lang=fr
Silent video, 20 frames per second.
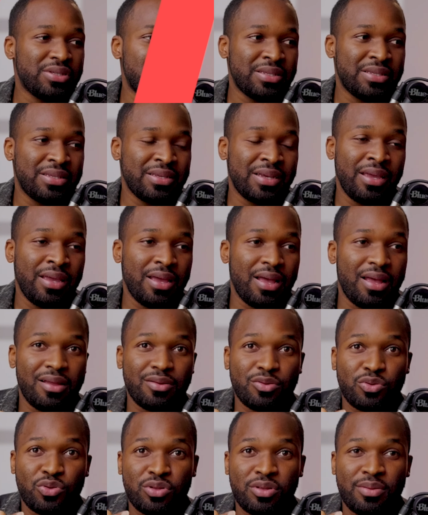ça serait
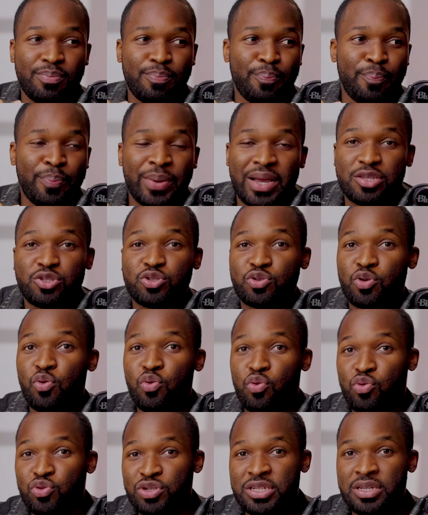presque
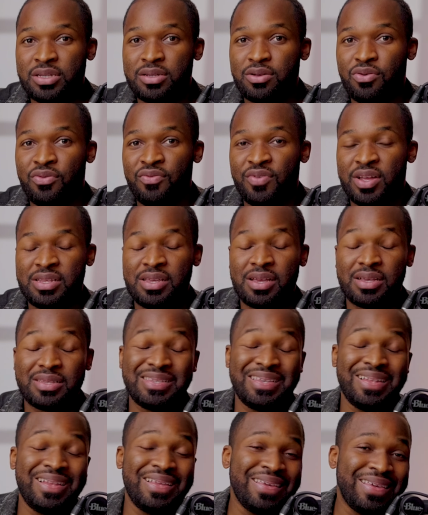logique, on va dire,
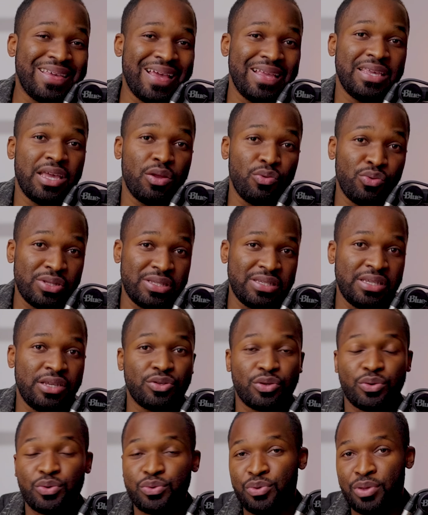s'il gagnait le
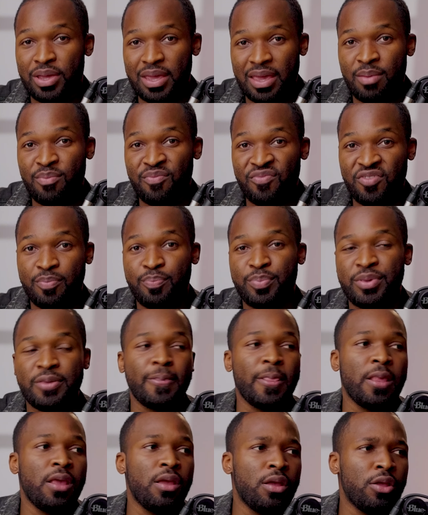titre de
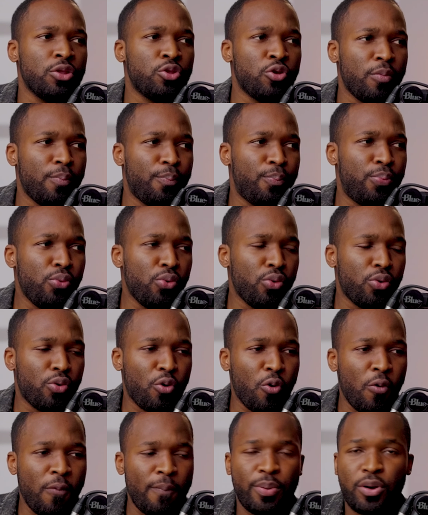MVP. Donc, pour
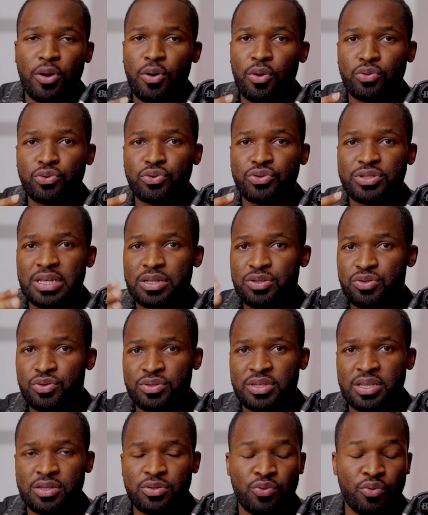comprendre cette
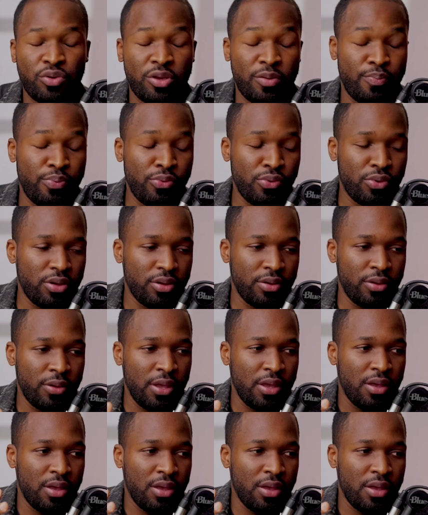success story, pour, euh,